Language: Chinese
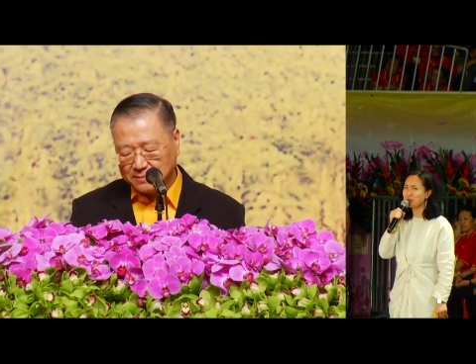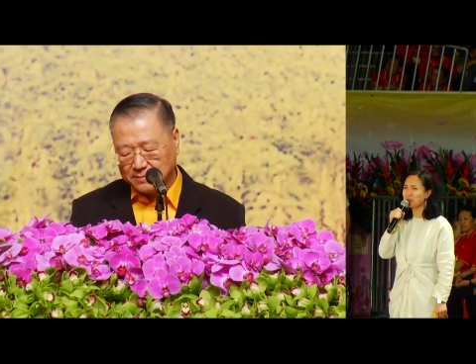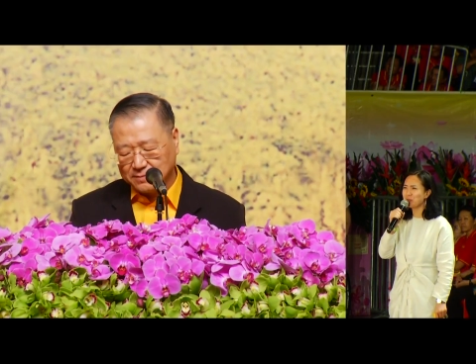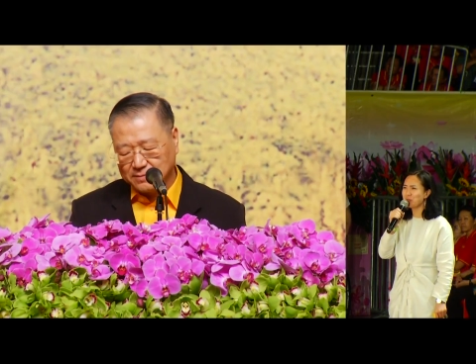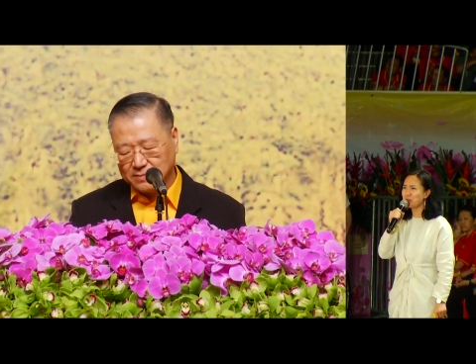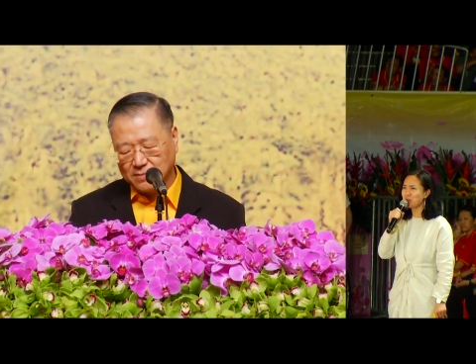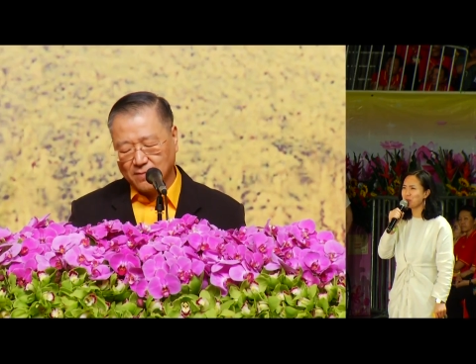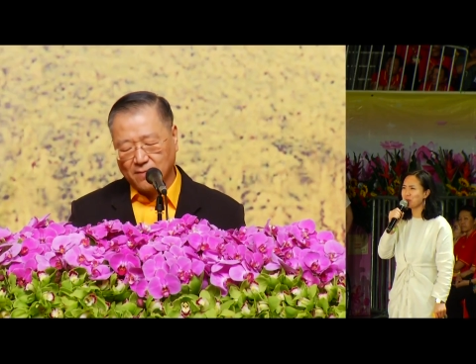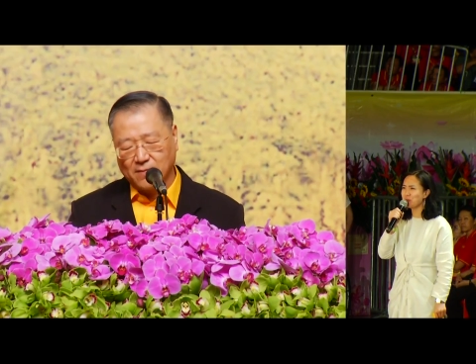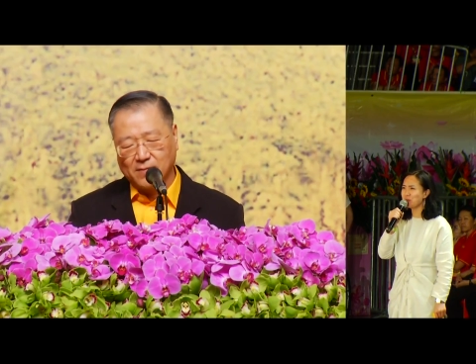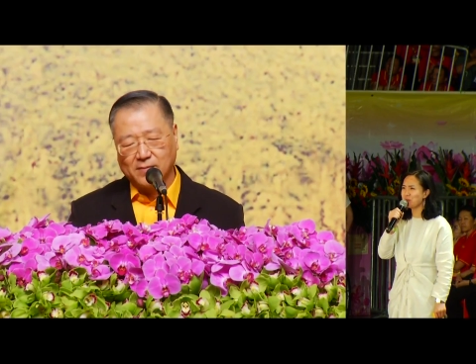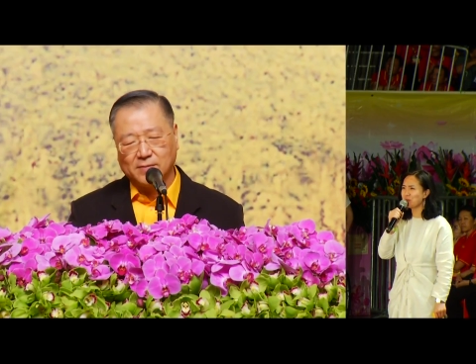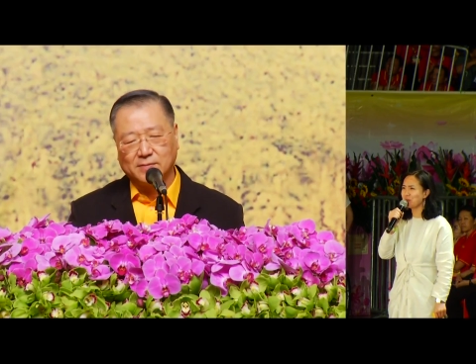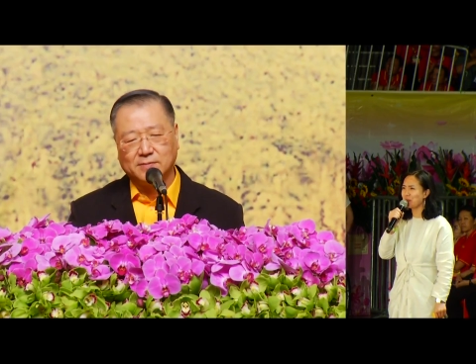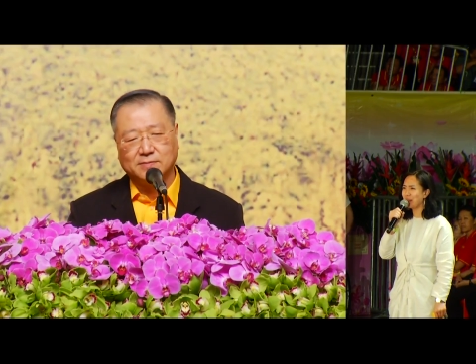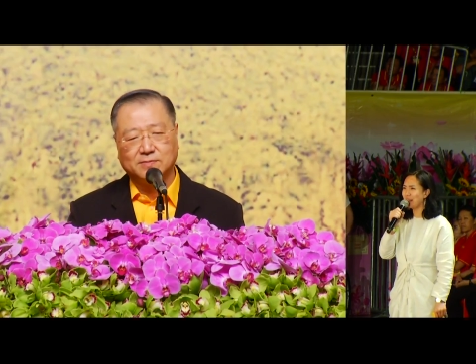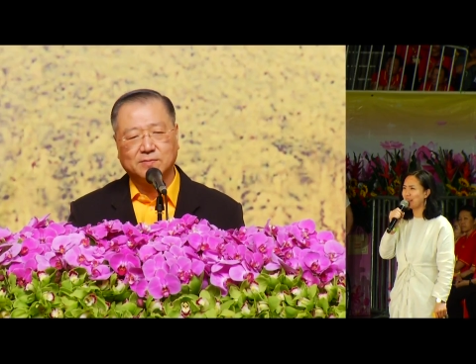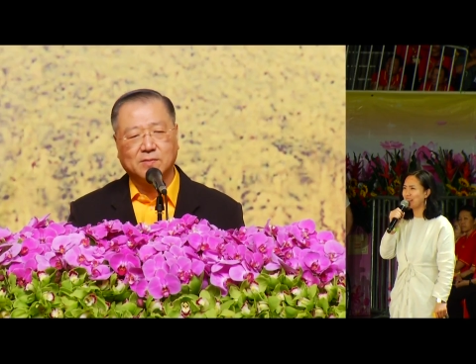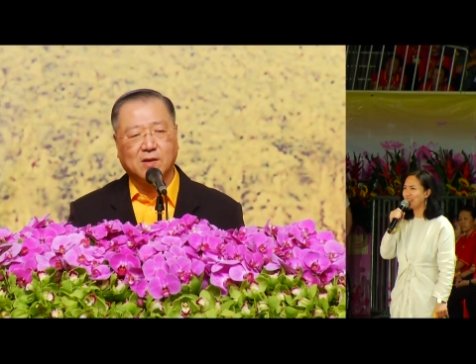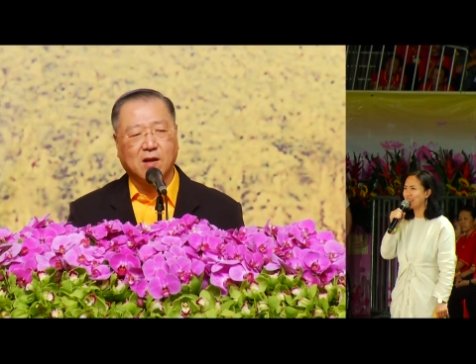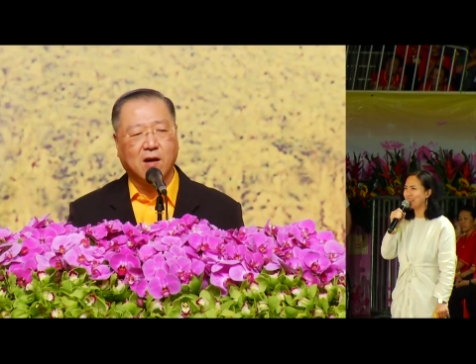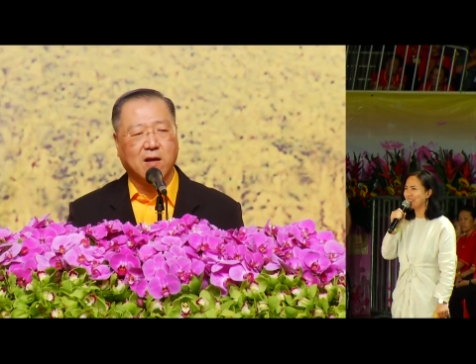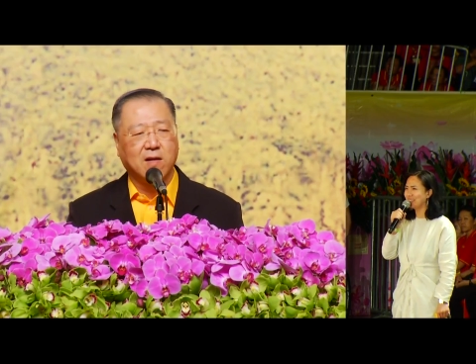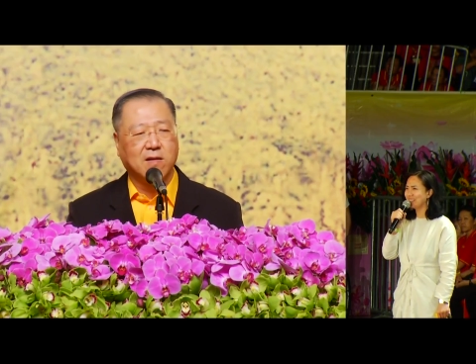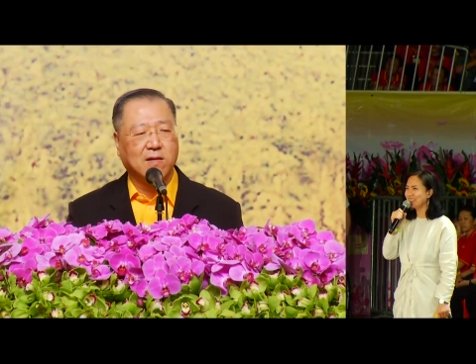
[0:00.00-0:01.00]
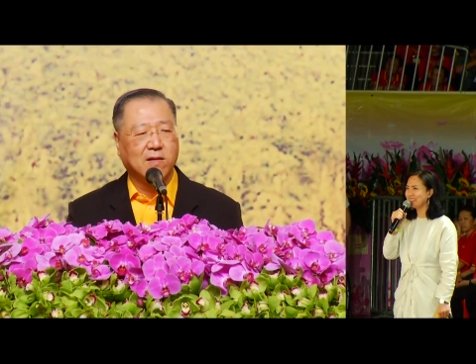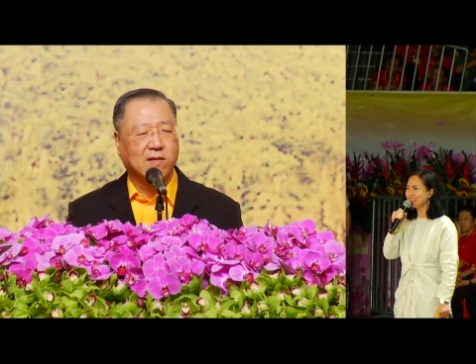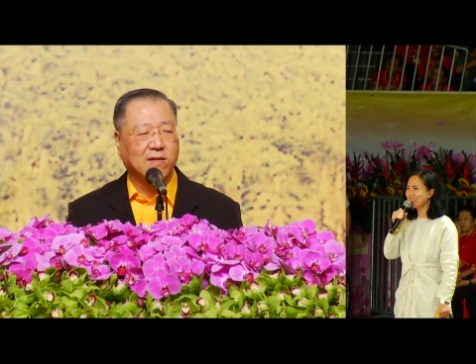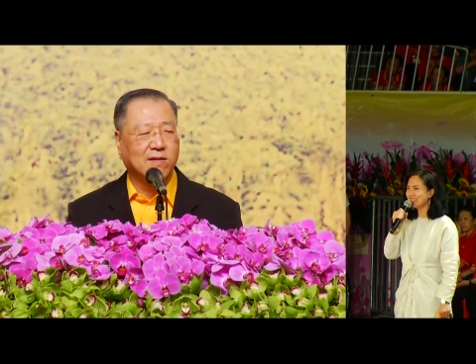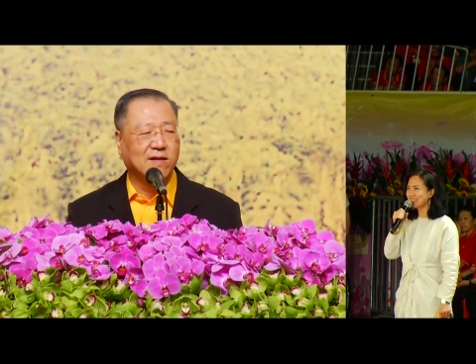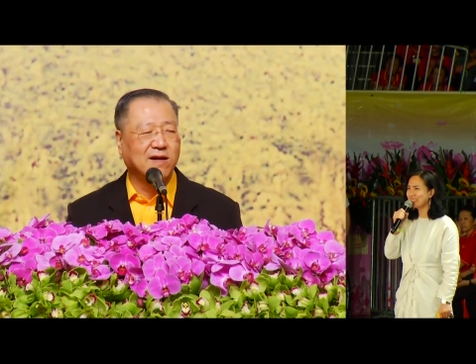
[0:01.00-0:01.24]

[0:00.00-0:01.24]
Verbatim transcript: 顺吗？